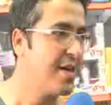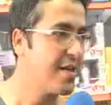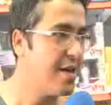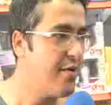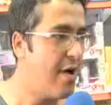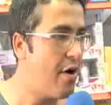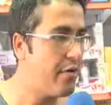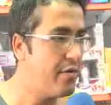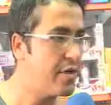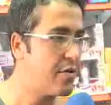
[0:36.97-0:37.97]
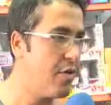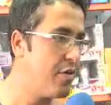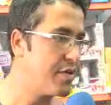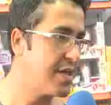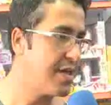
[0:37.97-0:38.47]
Então, algo em
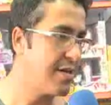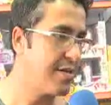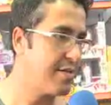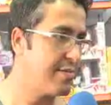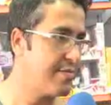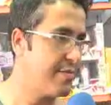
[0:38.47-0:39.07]
torno de,